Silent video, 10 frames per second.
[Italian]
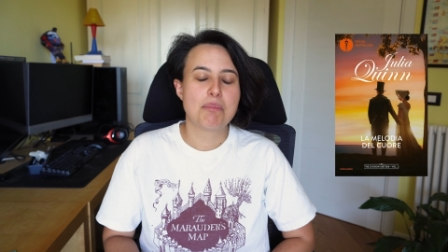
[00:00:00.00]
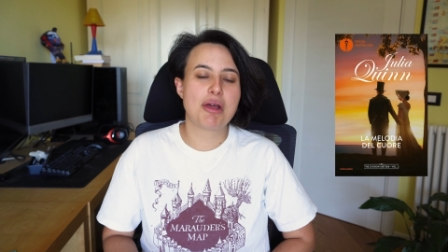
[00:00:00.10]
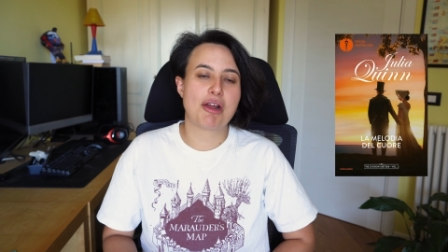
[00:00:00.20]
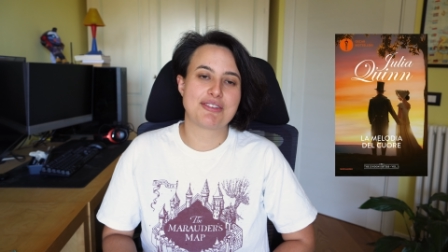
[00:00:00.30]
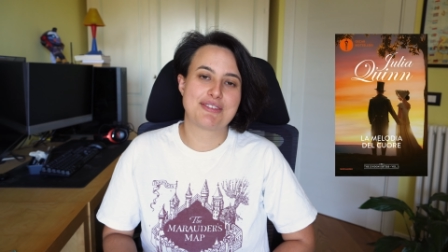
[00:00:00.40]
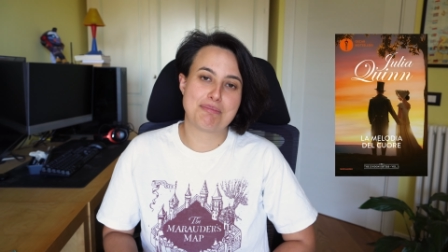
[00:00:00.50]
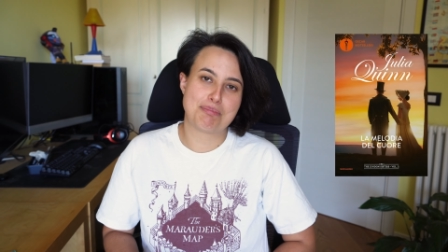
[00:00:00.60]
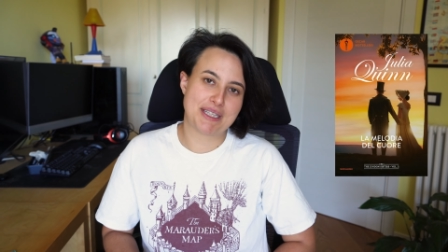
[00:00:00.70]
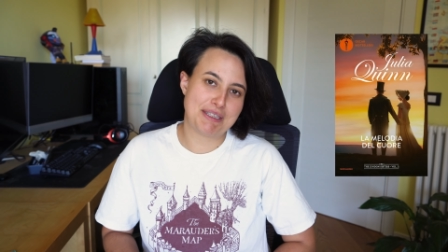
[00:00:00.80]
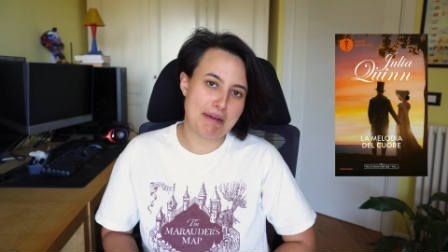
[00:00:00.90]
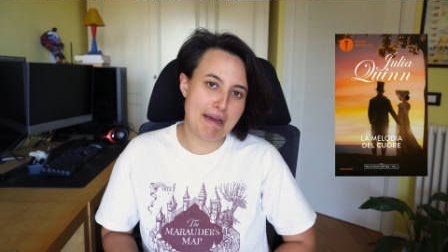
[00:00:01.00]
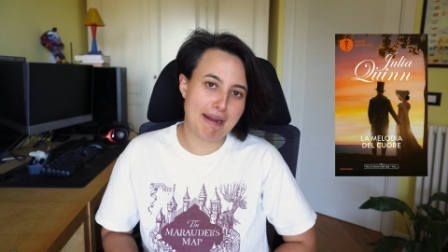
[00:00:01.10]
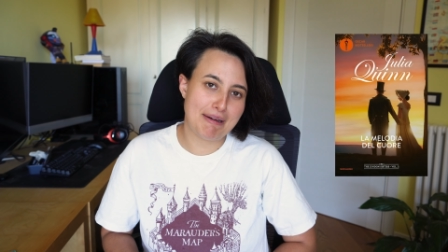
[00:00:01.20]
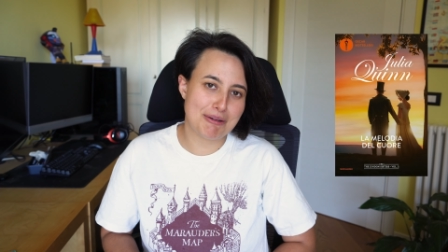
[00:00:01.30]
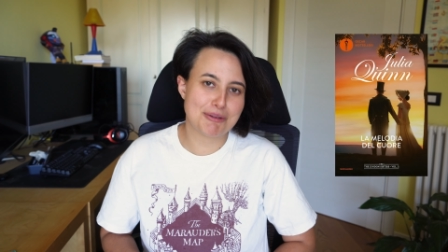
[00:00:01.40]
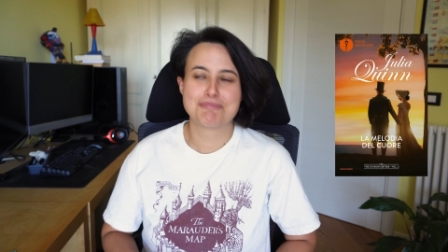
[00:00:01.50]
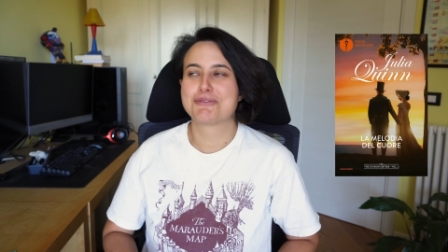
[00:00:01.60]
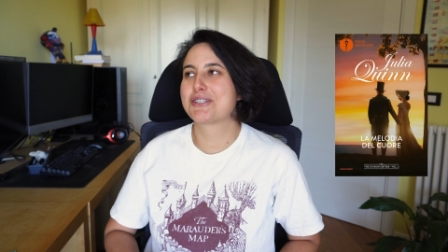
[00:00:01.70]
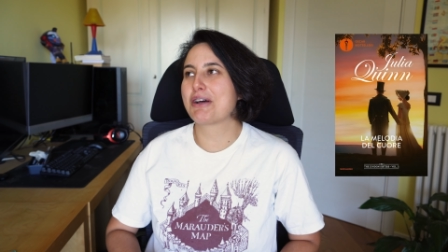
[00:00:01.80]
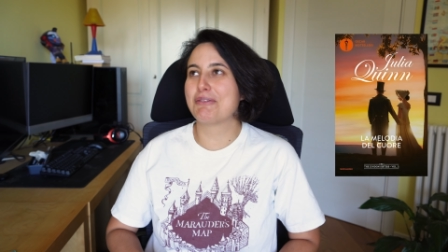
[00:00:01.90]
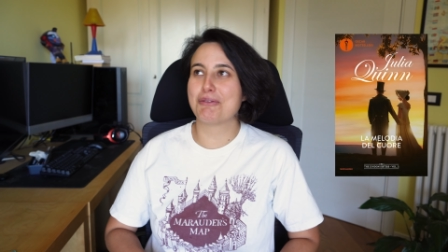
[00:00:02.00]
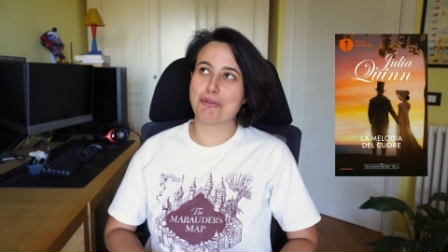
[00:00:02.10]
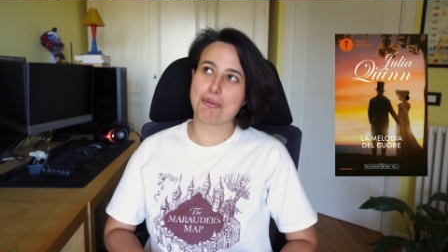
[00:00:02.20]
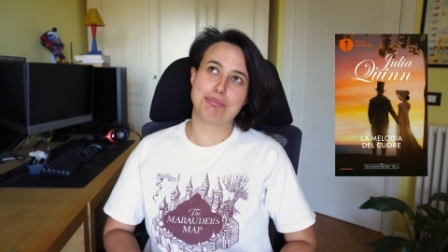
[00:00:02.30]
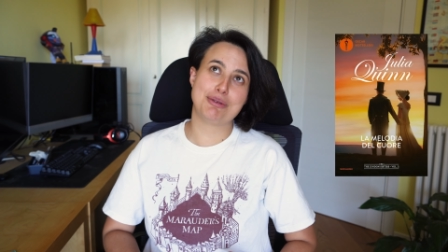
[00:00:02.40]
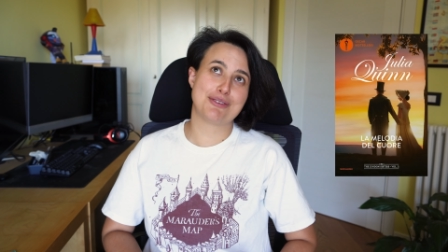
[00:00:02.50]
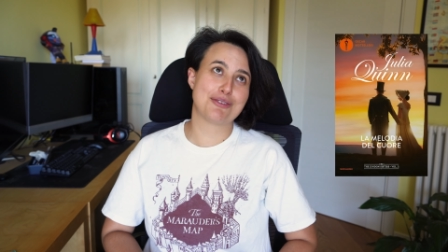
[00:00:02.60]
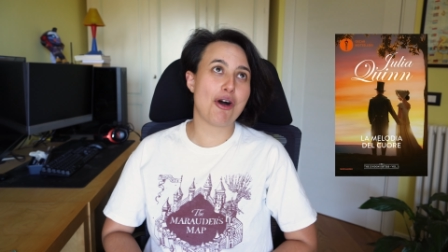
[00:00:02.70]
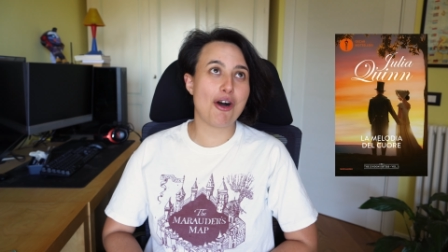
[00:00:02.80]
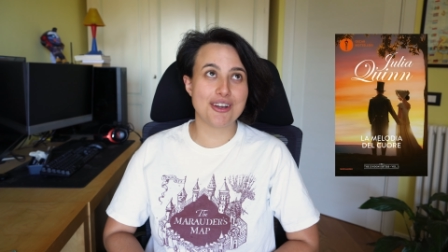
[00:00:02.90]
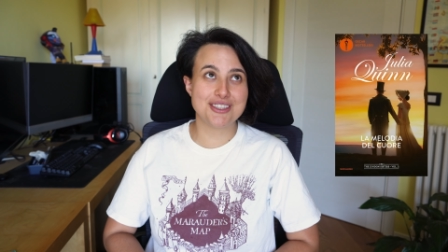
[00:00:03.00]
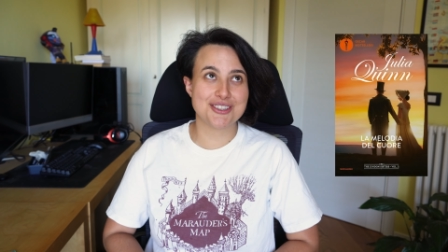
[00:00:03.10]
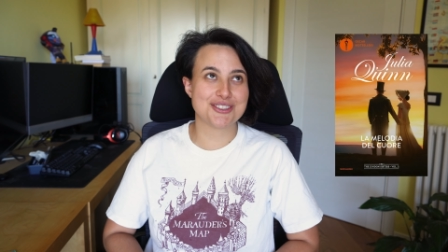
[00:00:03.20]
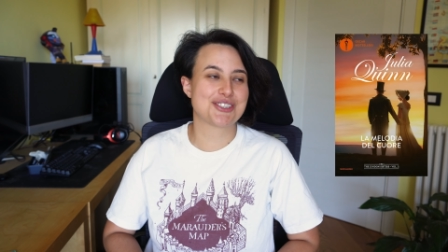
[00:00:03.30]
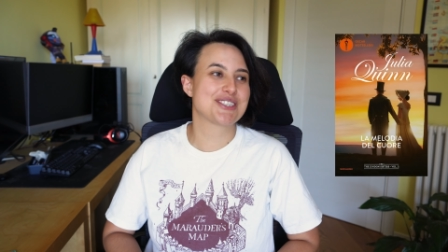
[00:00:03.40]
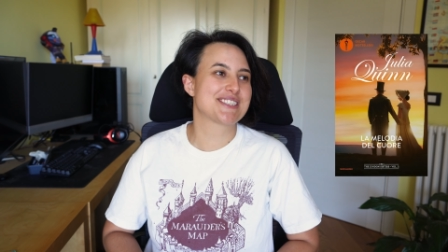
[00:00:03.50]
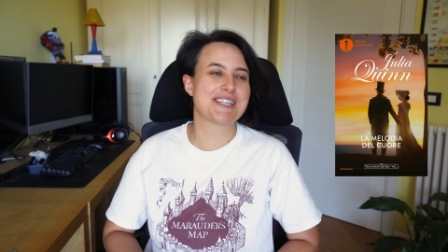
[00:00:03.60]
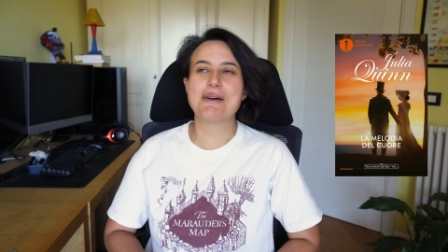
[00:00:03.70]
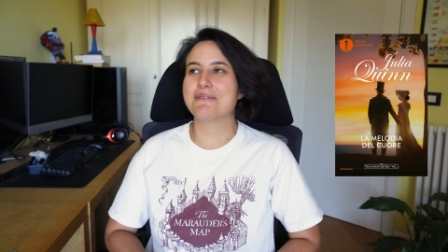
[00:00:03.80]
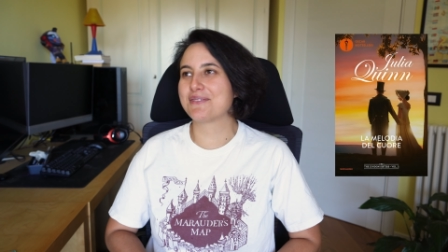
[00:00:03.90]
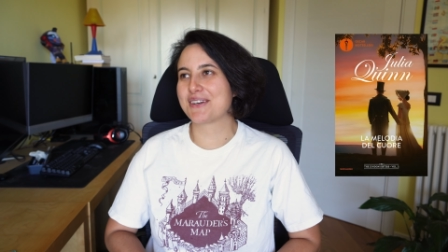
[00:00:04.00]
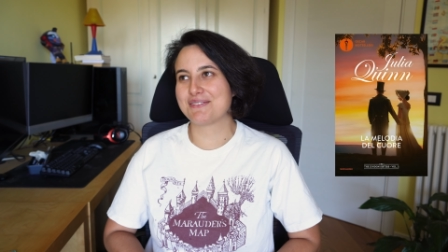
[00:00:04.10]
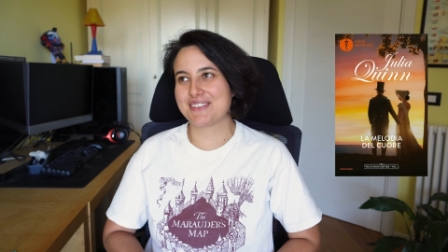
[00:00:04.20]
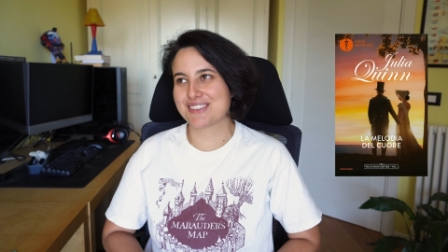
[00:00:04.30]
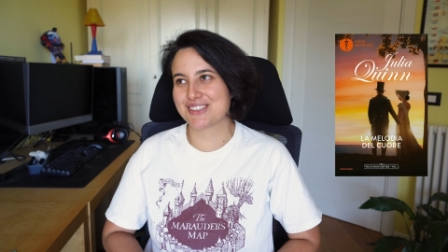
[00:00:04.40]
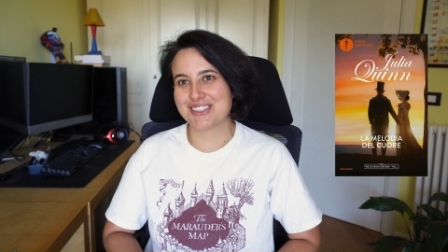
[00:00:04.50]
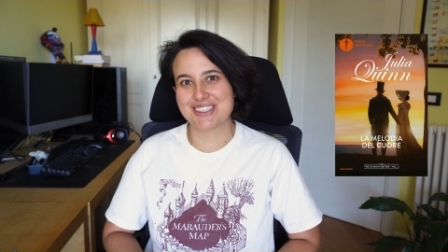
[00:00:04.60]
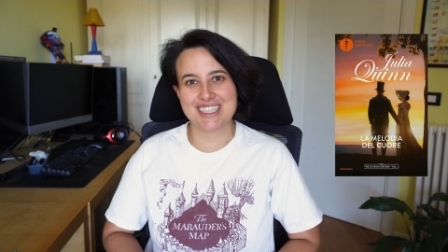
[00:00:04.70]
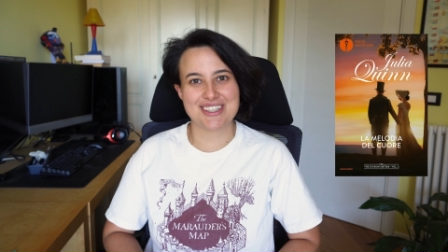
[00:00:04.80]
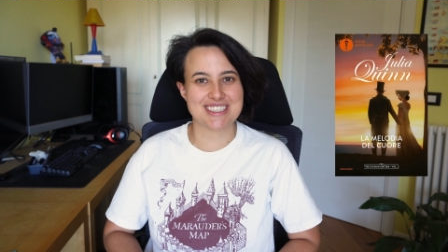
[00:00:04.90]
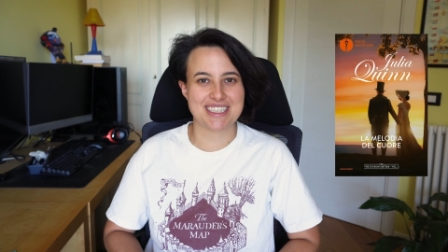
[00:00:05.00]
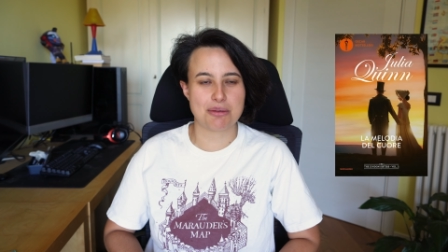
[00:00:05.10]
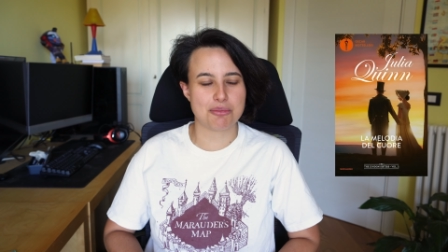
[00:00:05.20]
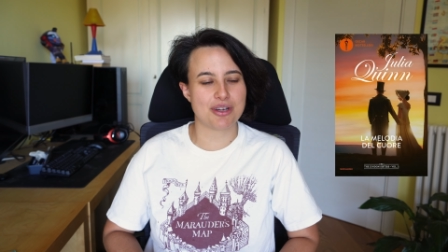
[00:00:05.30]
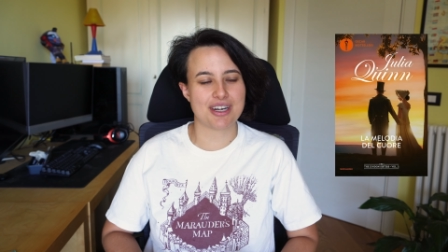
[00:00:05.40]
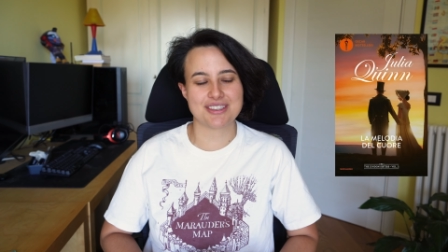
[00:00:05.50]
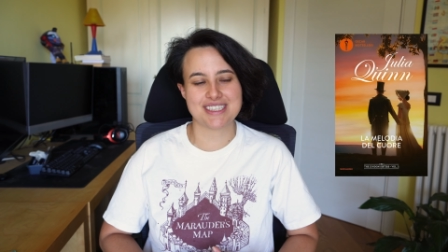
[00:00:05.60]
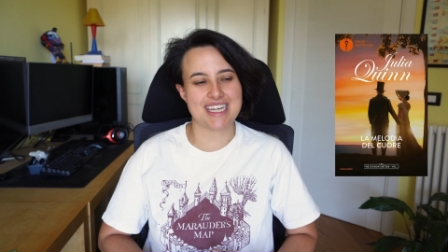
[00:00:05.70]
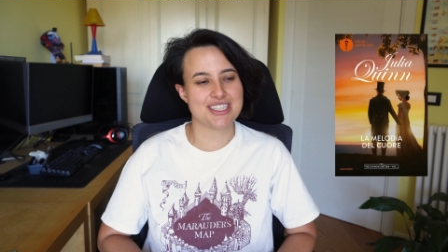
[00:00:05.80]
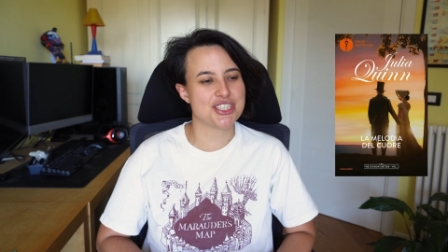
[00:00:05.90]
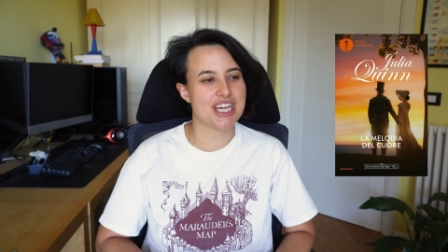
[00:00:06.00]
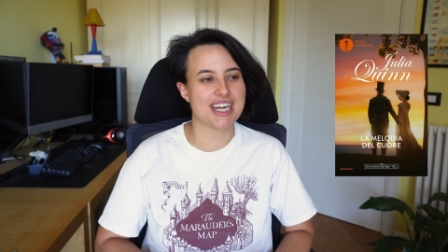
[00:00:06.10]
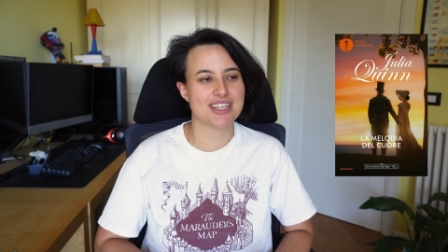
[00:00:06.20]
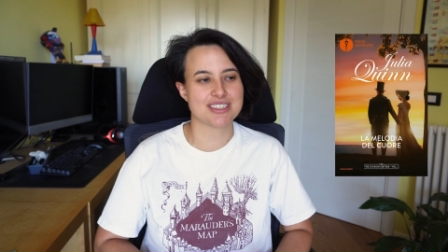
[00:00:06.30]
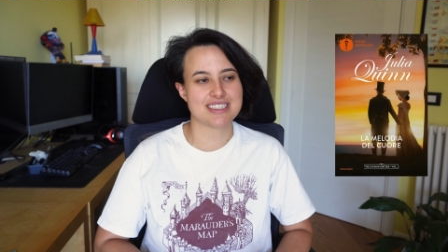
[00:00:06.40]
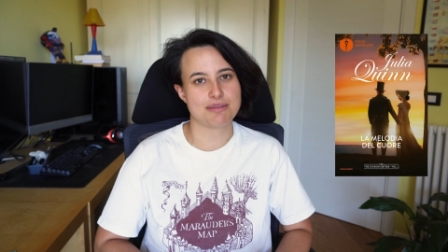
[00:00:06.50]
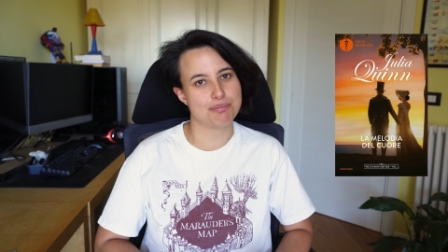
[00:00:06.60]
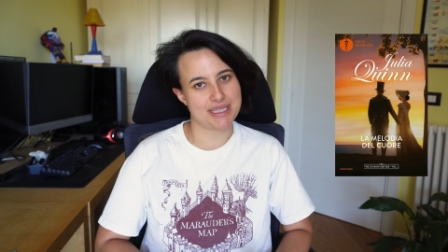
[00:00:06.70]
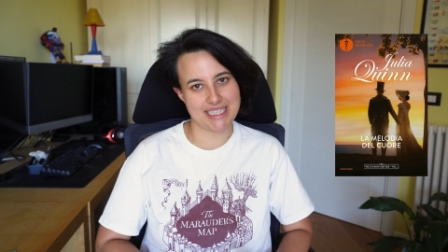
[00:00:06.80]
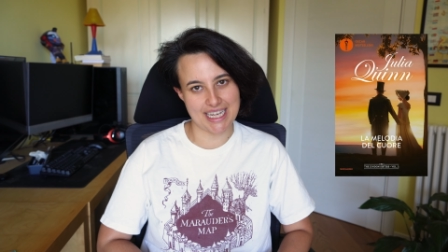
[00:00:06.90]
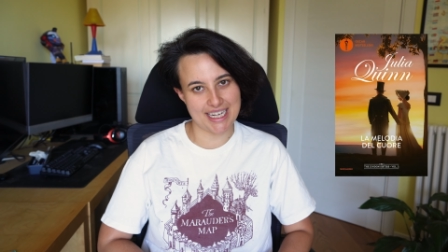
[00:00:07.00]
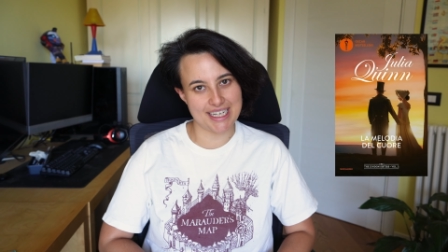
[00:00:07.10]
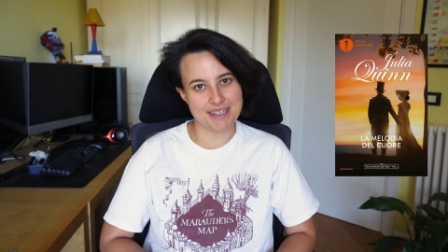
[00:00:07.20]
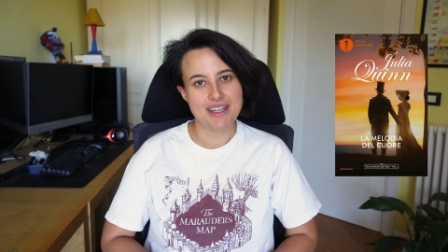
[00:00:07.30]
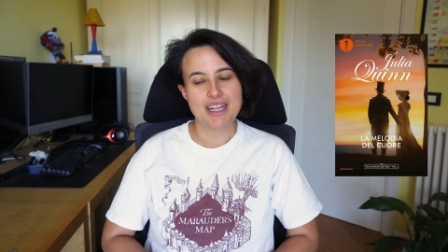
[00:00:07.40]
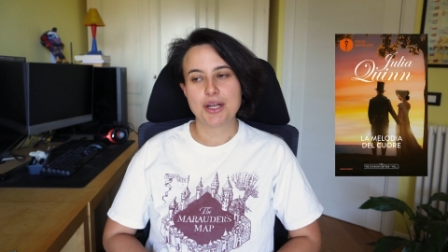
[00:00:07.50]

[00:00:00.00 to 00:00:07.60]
però è simpatichello, avevo bisogno, ho sempre bisogno di cose d'amore, cose leggere, cose simpatichelle.